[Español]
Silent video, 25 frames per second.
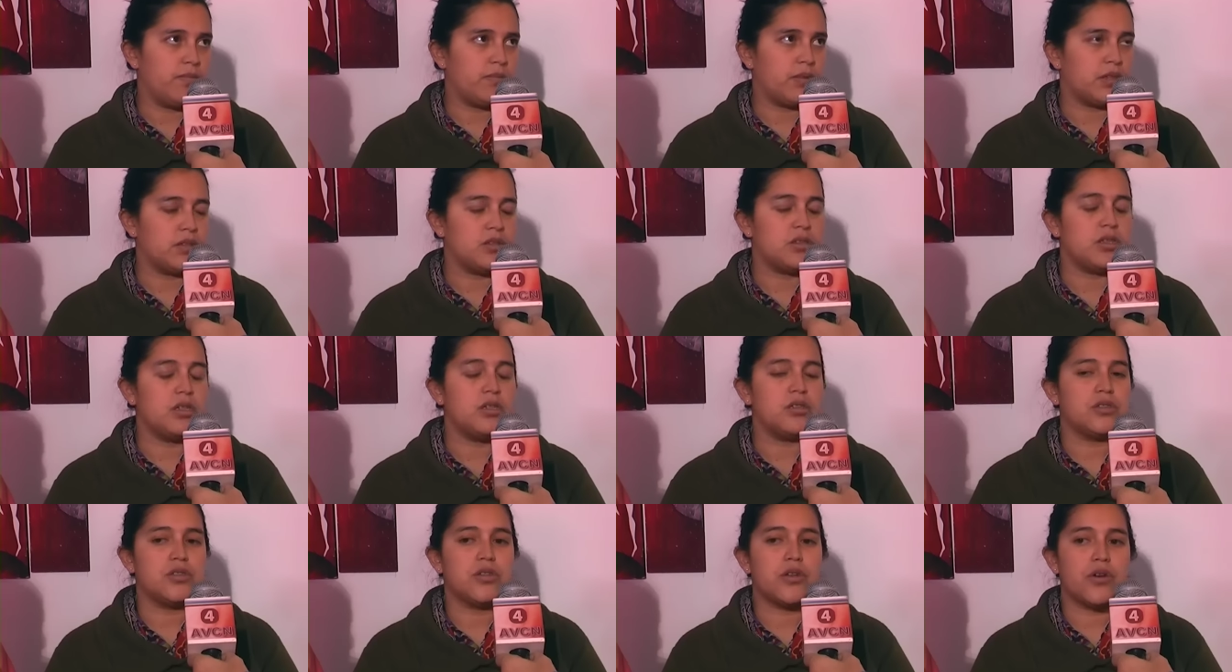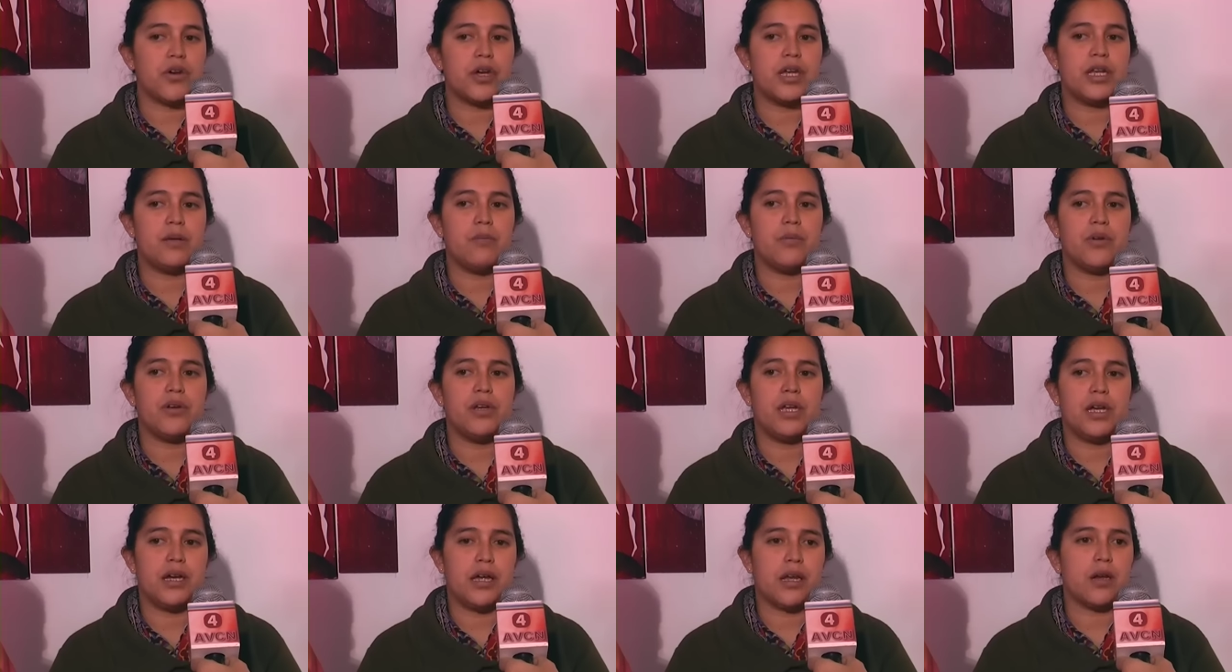Entonces nosotros
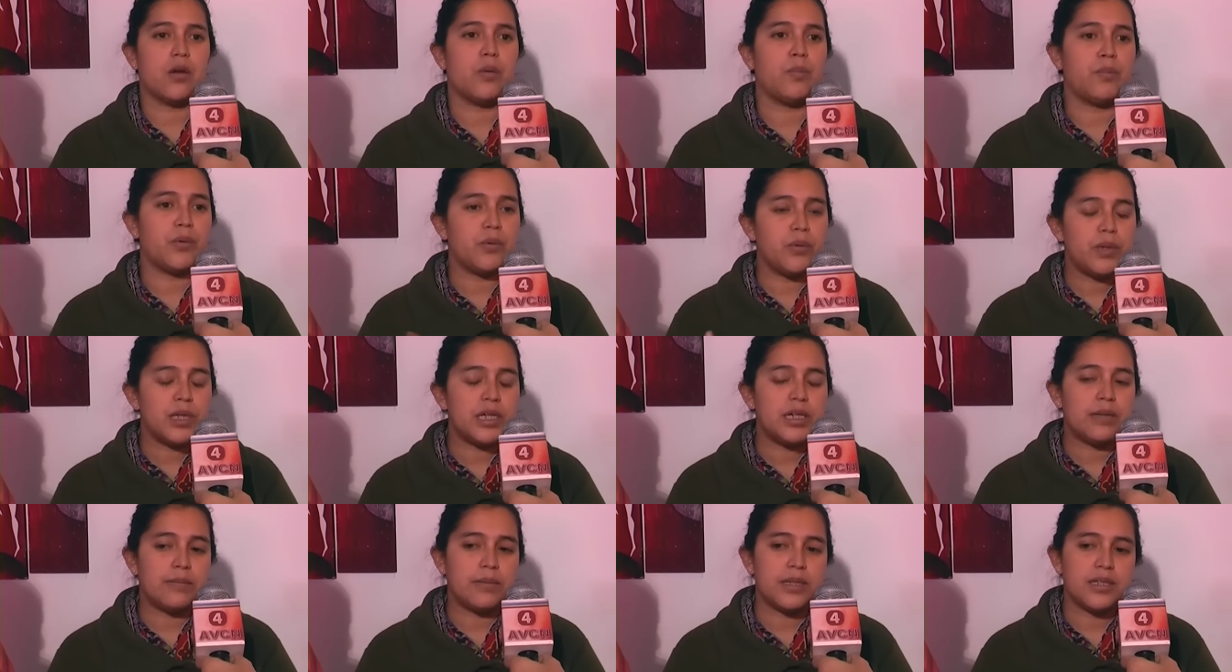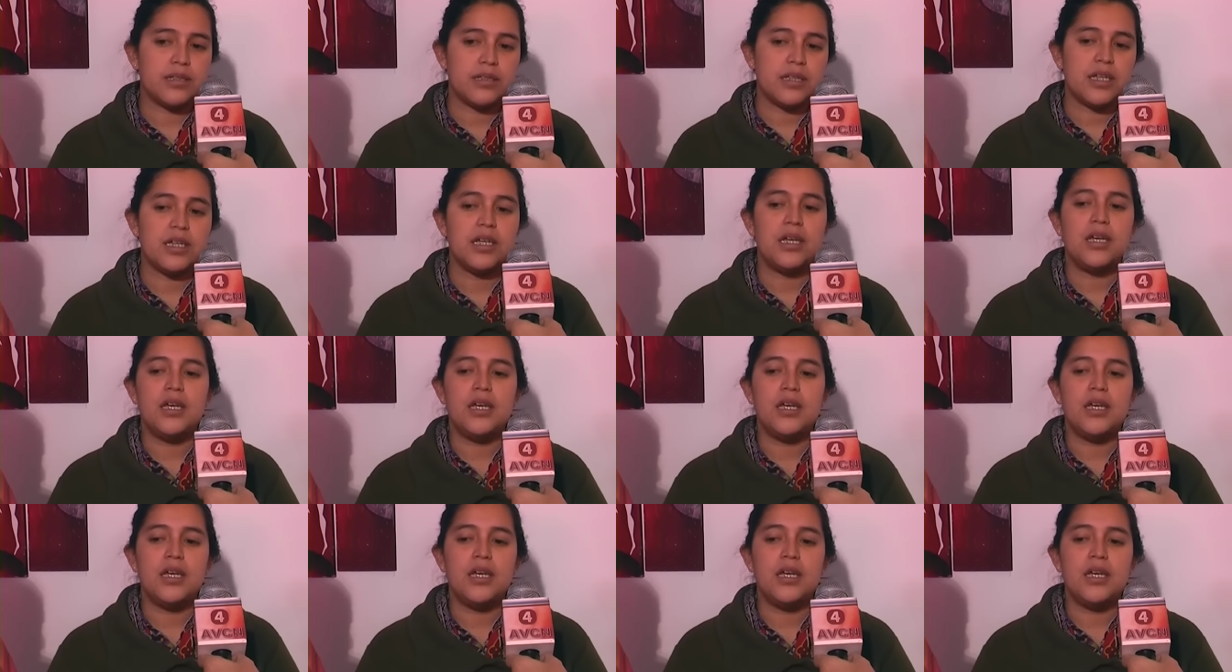queremos negarlo públicamente,